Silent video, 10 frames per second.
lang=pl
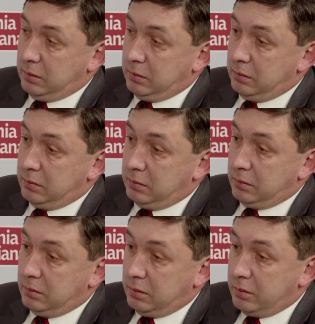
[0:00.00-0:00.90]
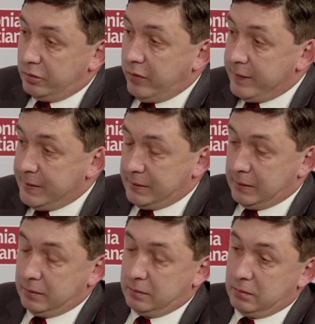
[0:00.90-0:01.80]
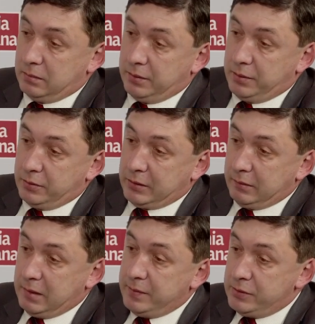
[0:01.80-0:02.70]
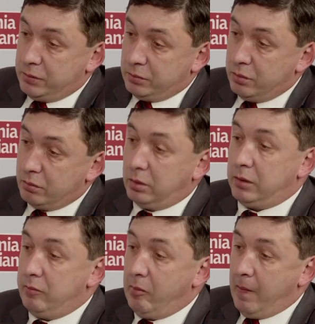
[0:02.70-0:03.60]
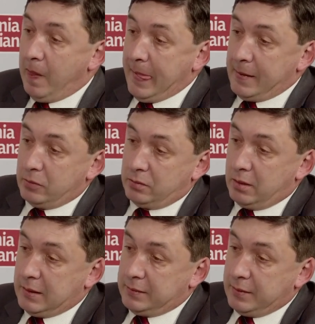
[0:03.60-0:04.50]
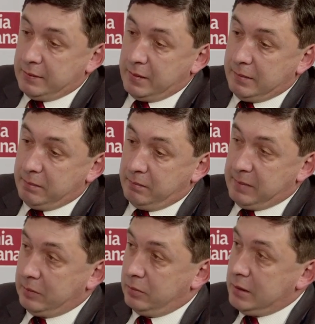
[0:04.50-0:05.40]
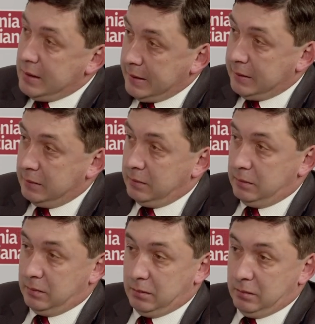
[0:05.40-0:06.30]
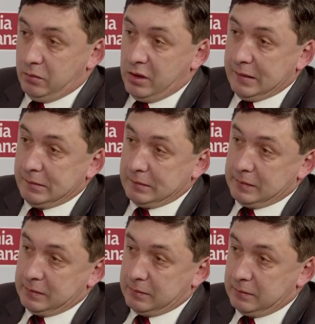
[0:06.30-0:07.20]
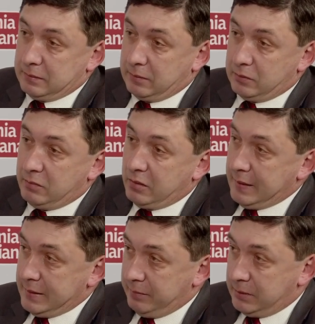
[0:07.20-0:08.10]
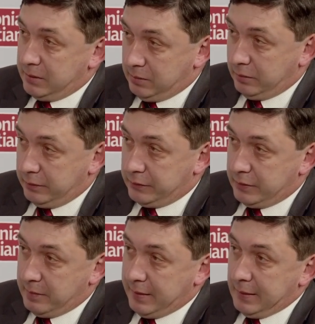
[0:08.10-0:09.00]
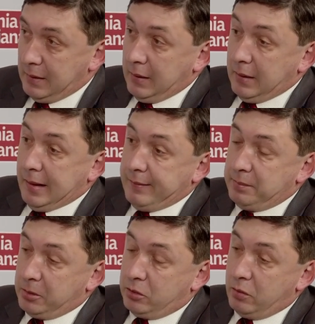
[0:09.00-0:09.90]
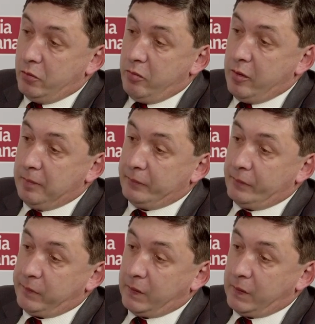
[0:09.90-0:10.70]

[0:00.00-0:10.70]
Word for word: Y, no to jest oczywiste. Jeśli ktoś tego nie widzi tu Jungtim, no to znaczy, że bardzo źle u niego z rozumowaniem historycznym. A więc podsumujmy,